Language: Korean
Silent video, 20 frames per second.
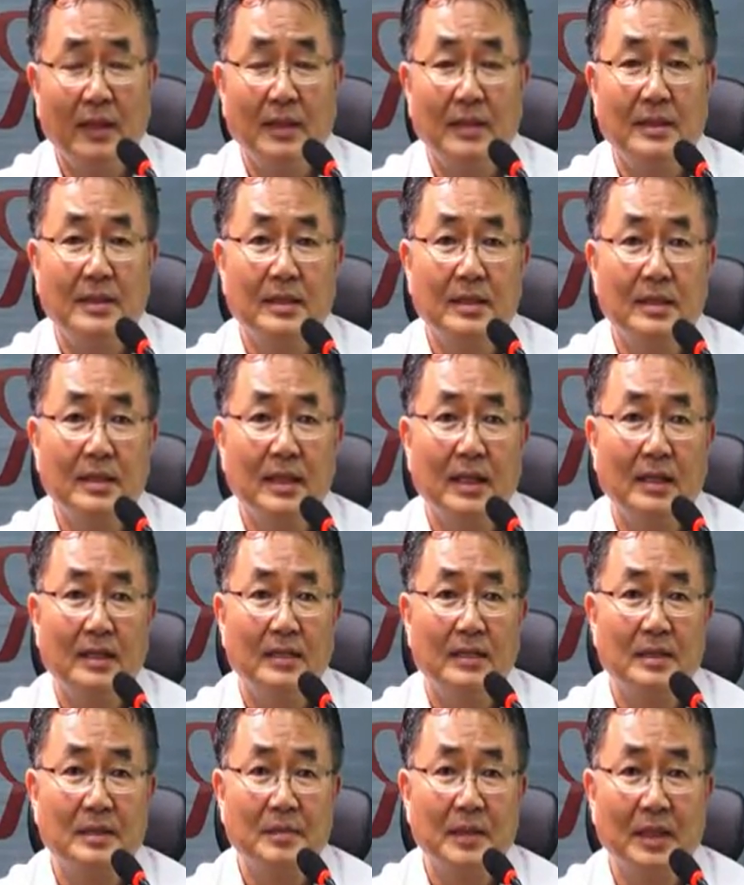지금까지
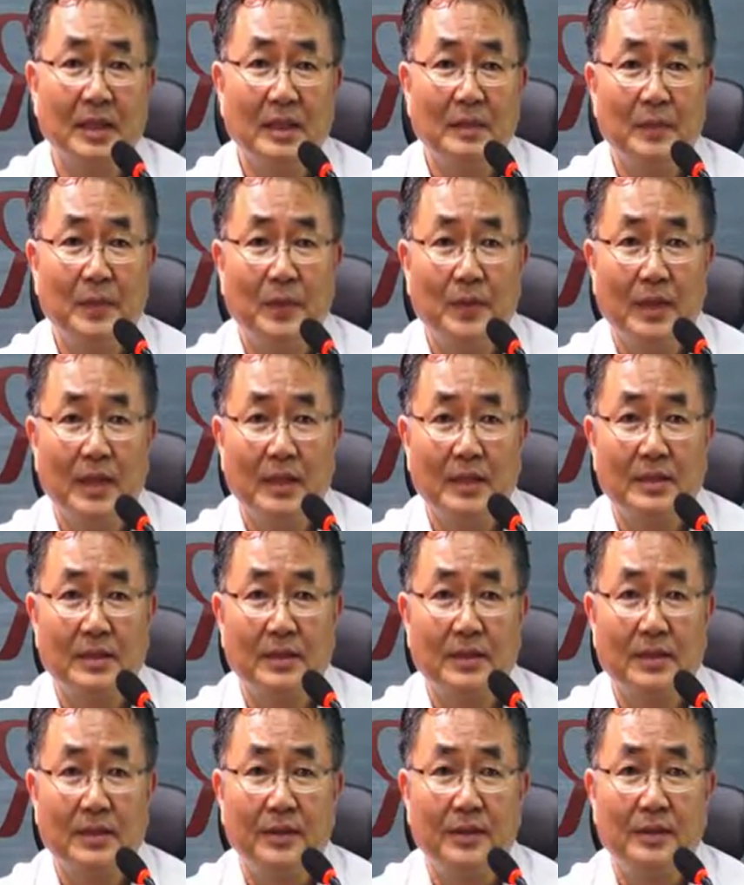
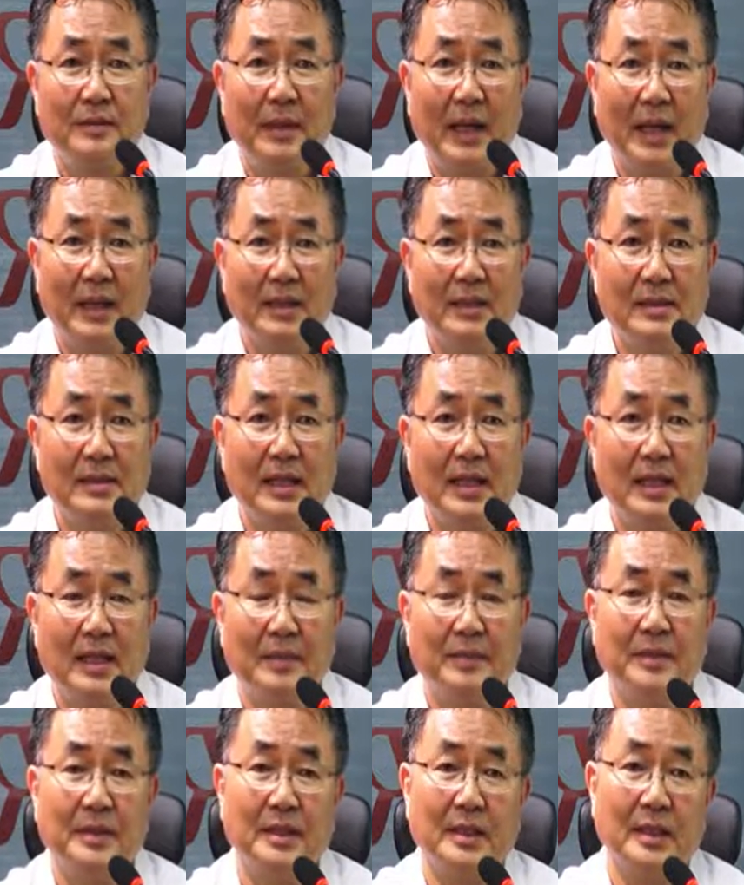스마트폰에서 많은
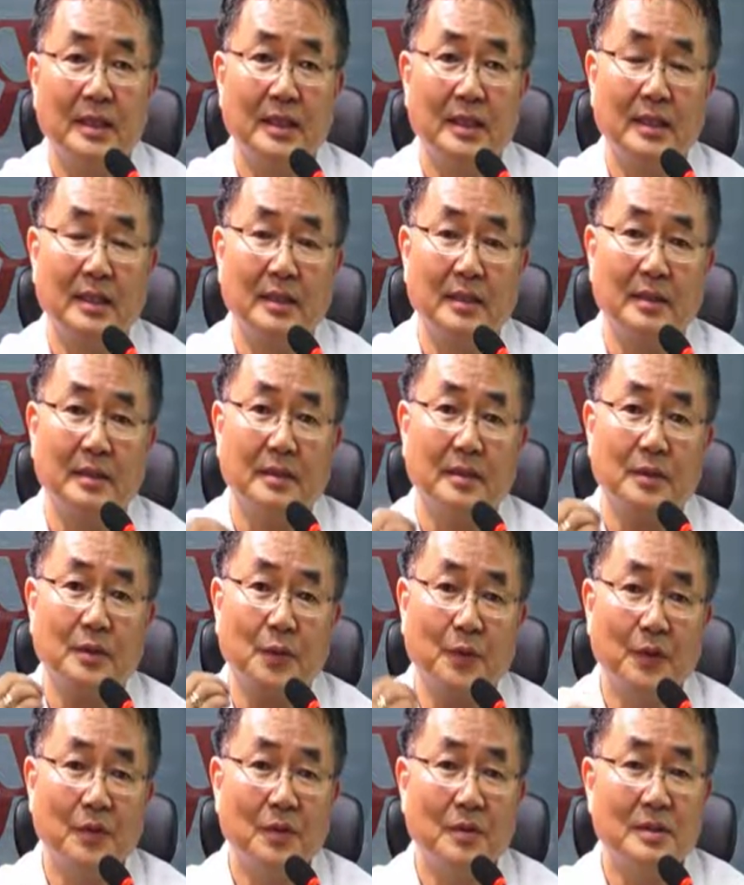사람들이
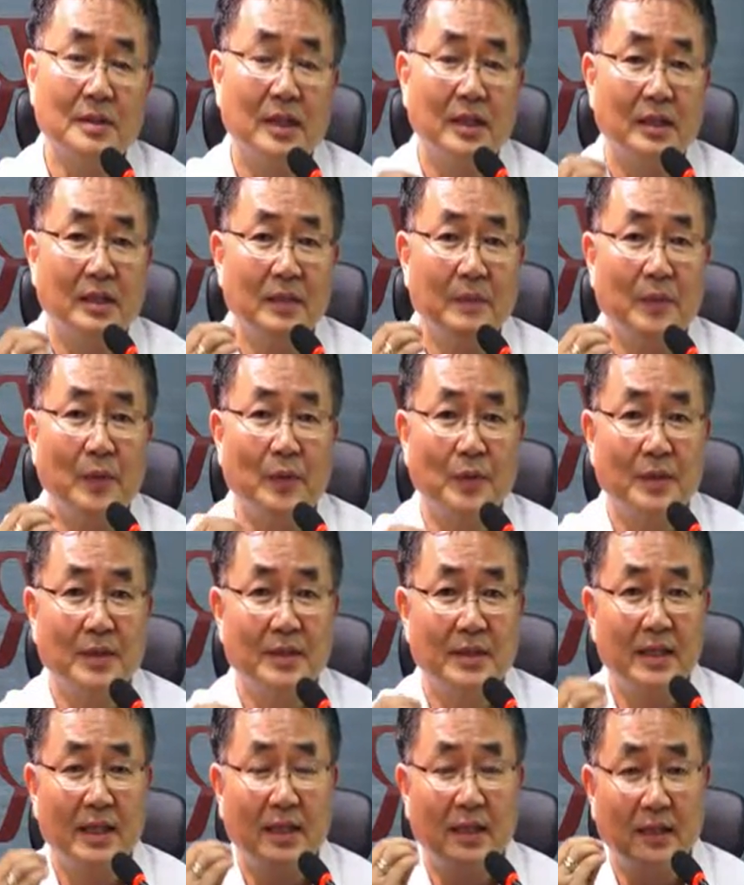동영상을 보는
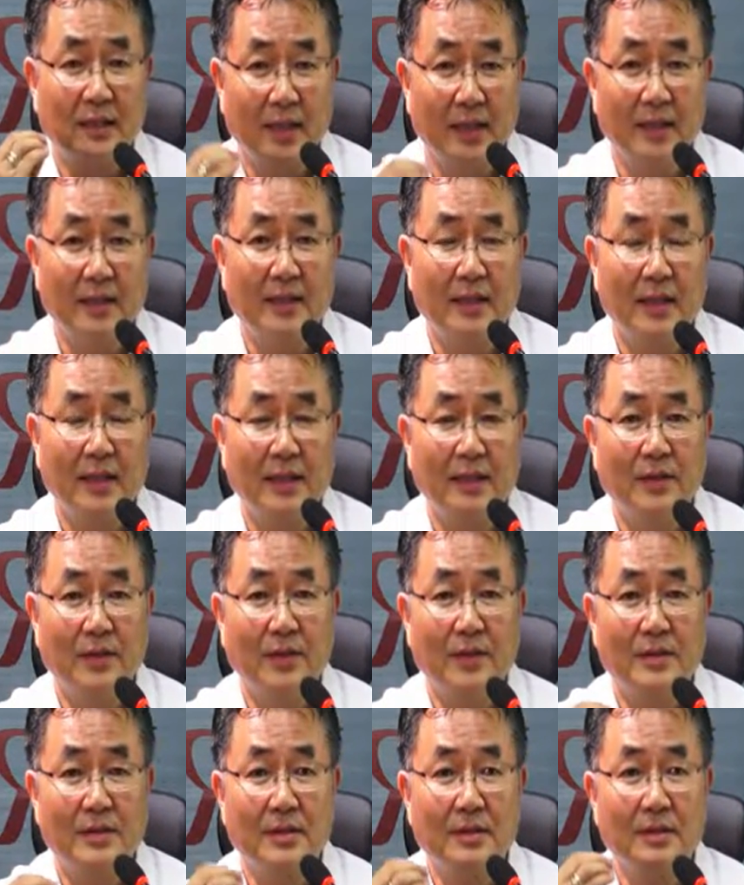시대가 됐다는
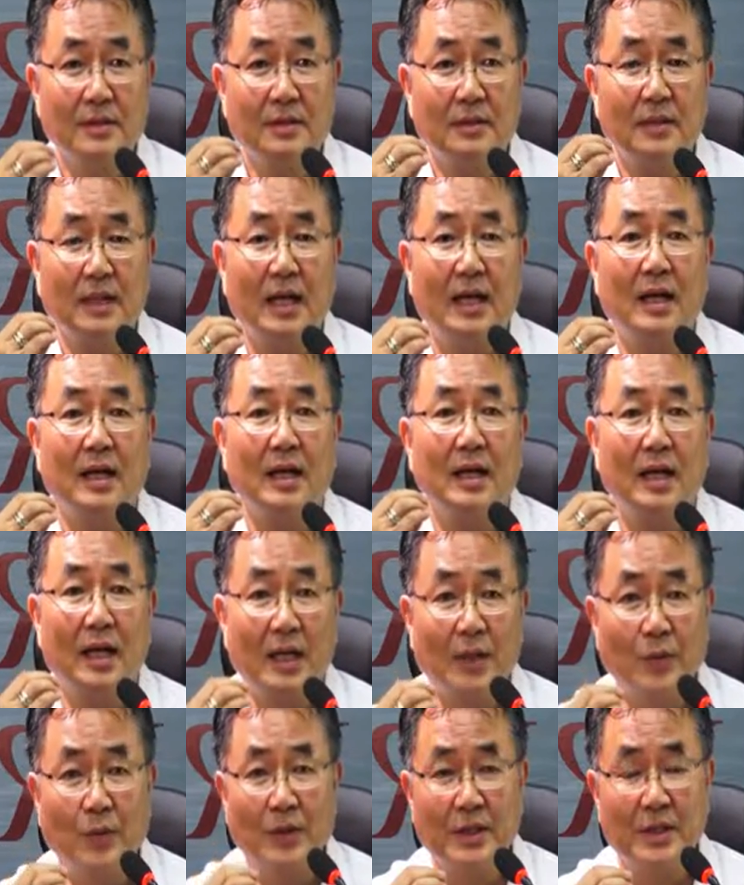것을 다
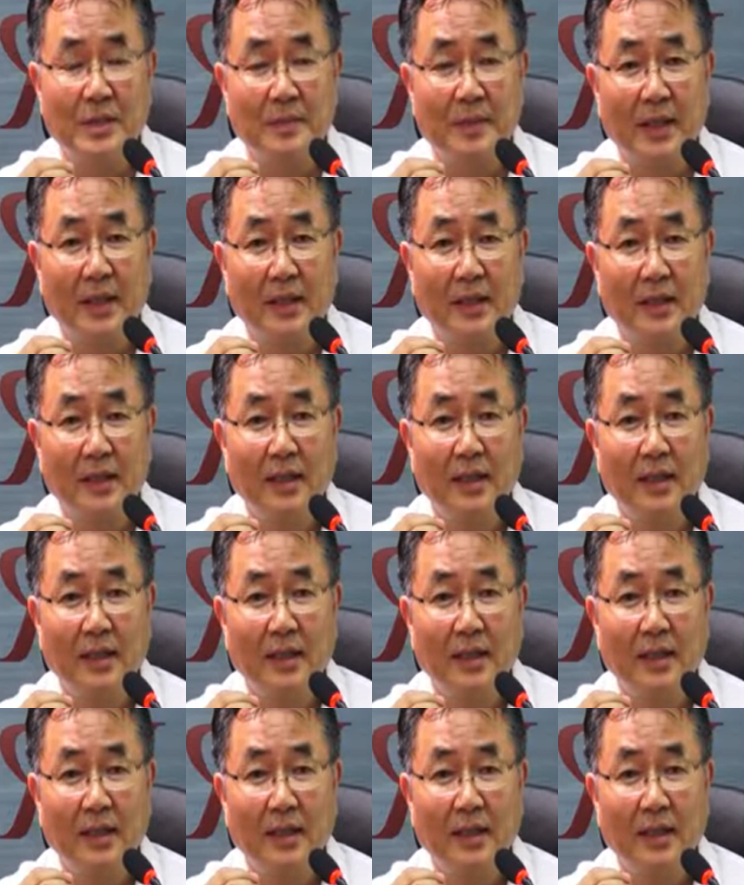알고 있지만